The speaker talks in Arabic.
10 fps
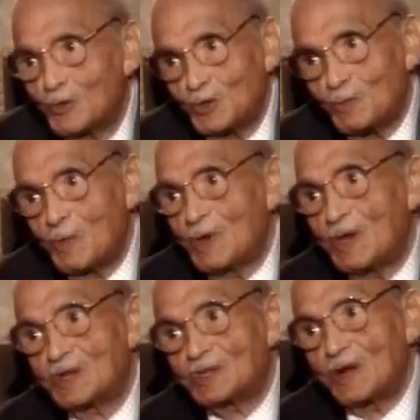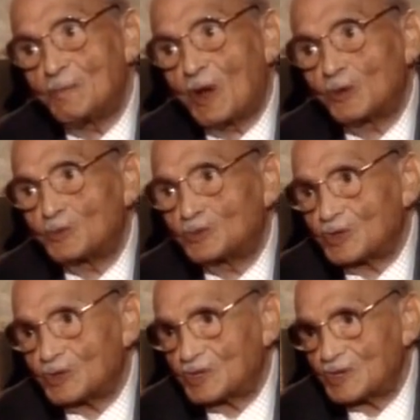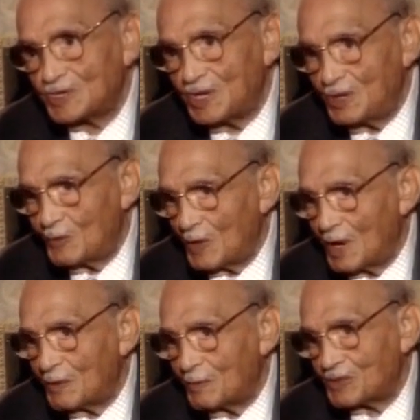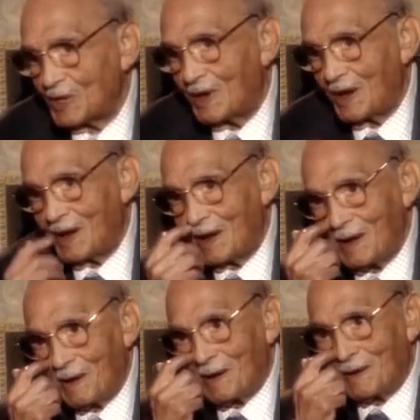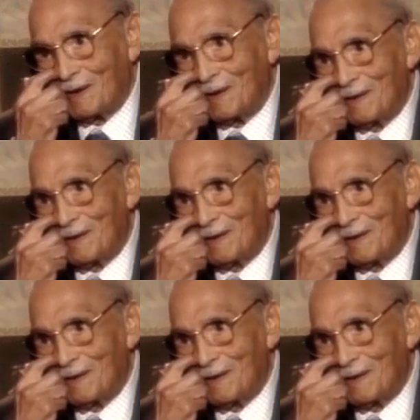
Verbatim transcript: كنت من الناس اللي بياخدوا 90 ولا بتاع الساعه آه. حضرتك